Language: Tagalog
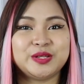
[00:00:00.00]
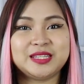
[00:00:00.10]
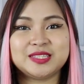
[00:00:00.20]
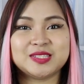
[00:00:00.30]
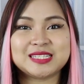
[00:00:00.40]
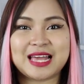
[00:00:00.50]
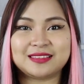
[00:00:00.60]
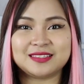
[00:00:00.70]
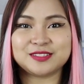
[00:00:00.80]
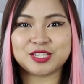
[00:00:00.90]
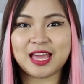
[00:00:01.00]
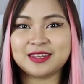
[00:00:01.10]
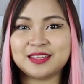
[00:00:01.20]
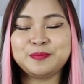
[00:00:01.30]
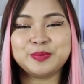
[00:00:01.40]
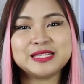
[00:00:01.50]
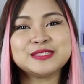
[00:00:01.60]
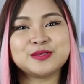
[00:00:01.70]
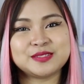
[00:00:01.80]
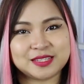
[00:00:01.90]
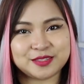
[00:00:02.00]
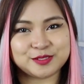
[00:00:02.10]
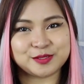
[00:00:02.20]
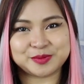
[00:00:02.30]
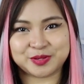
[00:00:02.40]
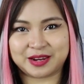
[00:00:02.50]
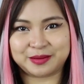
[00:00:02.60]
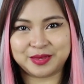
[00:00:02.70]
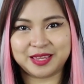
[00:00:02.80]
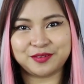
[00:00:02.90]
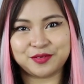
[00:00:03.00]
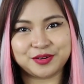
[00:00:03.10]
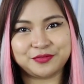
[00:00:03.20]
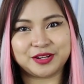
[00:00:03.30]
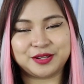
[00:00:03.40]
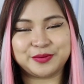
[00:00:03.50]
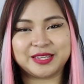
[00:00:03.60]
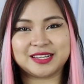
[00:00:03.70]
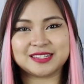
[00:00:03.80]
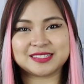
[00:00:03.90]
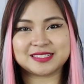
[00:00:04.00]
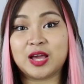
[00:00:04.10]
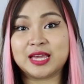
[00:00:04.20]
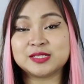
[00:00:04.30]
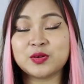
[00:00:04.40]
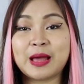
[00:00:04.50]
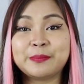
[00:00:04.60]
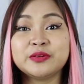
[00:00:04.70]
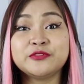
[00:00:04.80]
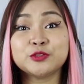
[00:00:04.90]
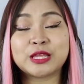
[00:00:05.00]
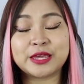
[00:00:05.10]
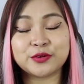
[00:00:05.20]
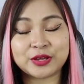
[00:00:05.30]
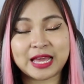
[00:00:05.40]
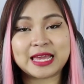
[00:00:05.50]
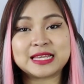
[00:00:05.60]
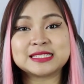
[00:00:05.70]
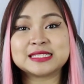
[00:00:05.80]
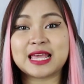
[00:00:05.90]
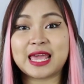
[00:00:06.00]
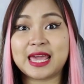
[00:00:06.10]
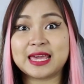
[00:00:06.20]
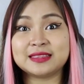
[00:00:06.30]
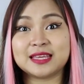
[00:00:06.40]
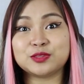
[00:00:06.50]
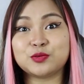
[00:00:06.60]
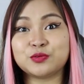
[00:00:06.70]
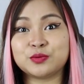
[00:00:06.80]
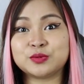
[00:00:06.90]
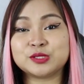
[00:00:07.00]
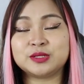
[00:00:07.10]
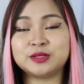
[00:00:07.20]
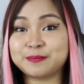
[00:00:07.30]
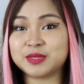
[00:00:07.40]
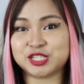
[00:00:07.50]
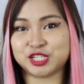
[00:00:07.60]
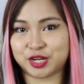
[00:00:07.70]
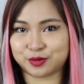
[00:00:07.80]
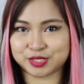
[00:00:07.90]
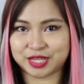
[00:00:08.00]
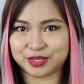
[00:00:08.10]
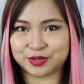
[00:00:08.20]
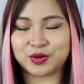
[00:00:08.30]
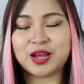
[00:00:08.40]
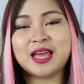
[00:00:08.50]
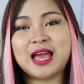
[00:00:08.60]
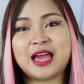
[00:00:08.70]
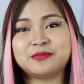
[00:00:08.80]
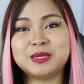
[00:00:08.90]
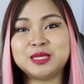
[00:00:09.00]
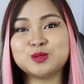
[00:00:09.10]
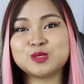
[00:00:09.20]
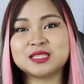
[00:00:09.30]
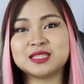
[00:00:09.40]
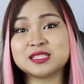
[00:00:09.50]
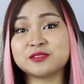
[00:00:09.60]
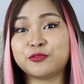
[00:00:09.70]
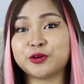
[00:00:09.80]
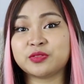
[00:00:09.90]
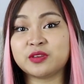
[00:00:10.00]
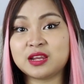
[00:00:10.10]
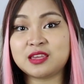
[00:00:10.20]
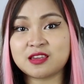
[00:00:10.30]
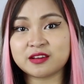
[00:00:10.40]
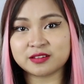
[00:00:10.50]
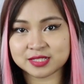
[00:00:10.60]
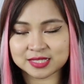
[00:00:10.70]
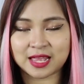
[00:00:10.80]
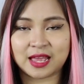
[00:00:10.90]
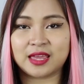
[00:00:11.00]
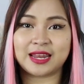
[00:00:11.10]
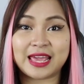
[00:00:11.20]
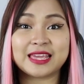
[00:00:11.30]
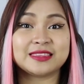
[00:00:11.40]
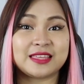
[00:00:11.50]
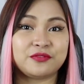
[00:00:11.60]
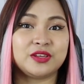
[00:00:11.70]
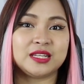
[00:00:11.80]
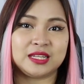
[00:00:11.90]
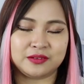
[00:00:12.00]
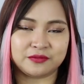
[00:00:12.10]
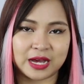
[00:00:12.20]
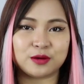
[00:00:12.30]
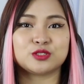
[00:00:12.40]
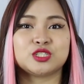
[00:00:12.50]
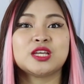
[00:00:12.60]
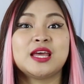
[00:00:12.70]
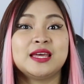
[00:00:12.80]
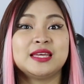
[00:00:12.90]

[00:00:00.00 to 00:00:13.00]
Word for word: or dito sa ating channel, please consider subscribing or following us. Okay, so app review tayo guys. And itong app na share ko sa inyo, I've been using this for 3 years na and I can definitely vouch